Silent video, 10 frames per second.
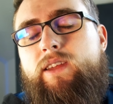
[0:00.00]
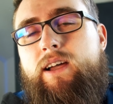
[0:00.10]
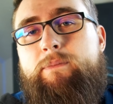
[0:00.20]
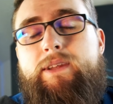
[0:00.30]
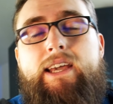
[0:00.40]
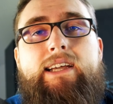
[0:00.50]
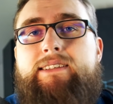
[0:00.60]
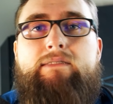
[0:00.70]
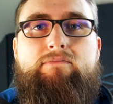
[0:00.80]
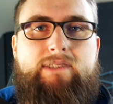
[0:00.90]
Ähm,
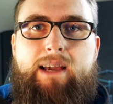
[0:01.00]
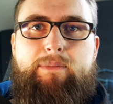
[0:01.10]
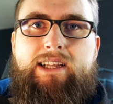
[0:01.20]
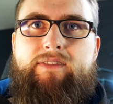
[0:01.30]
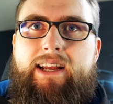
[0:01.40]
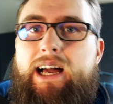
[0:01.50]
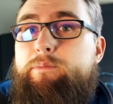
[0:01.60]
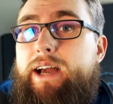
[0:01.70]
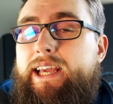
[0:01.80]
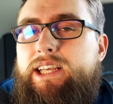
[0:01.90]
denn ja, mittlerweile
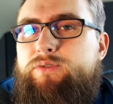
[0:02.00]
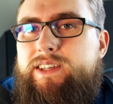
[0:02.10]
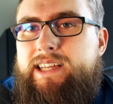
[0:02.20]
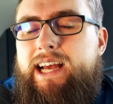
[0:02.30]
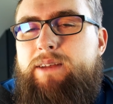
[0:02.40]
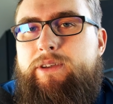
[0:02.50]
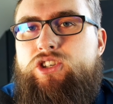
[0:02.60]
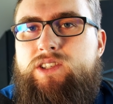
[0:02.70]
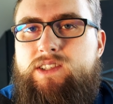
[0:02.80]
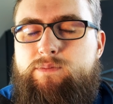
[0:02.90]
haben eigentlich fast alle Menschen ein